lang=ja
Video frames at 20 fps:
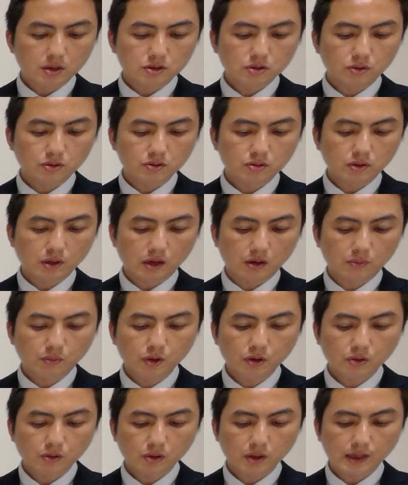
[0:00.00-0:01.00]
症状が
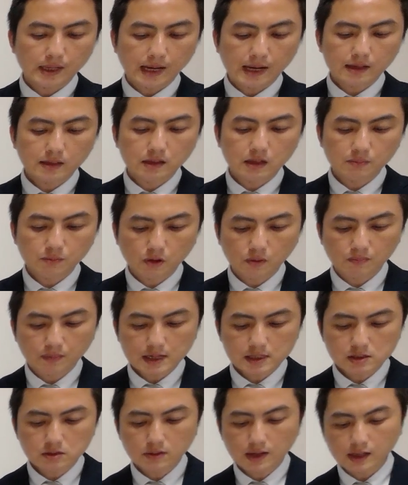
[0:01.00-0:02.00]
重い時であっても、
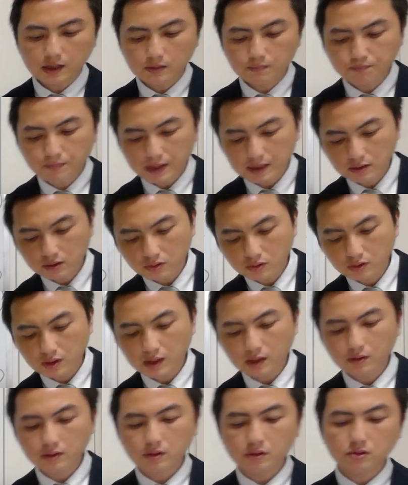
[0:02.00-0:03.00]
まずは一般用医
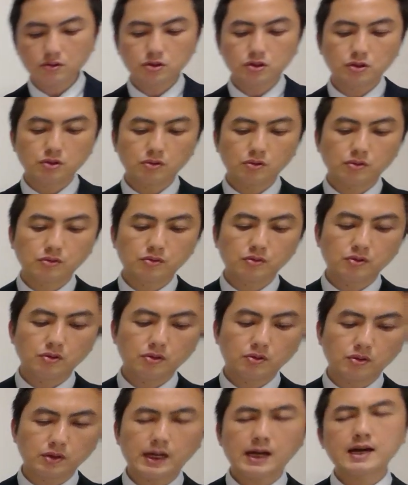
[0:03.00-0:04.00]
薬品を使用する
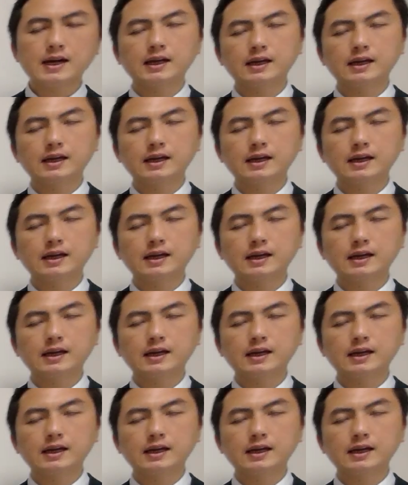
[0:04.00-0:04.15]
よう、